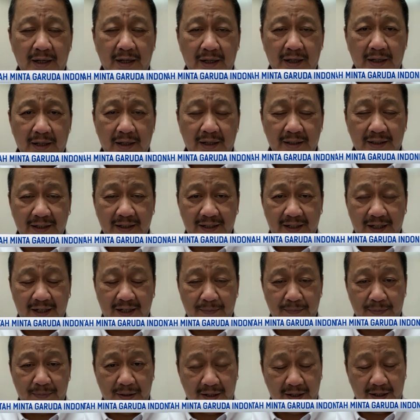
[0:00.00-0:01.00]
uh,
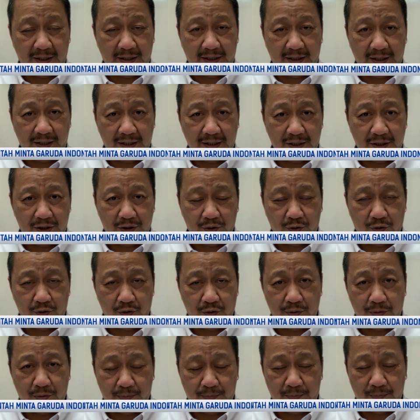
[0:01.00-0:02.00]
terjadi peningkatan yang
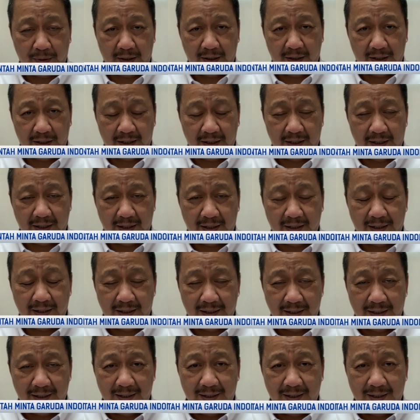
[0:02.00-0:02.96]
cukup uh,